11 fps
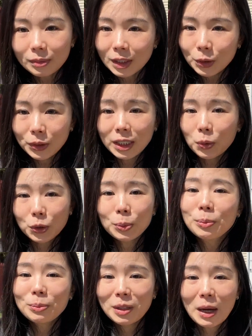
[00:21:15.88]
因为这样我就
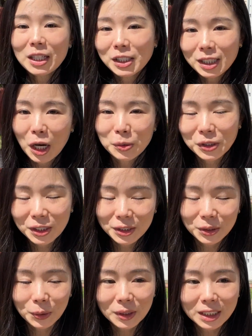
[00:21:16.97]
没办法吃好吃的
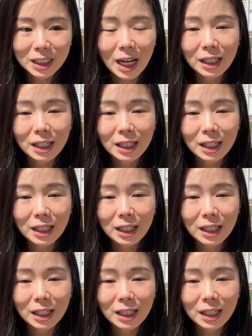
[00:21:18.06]
东西啦。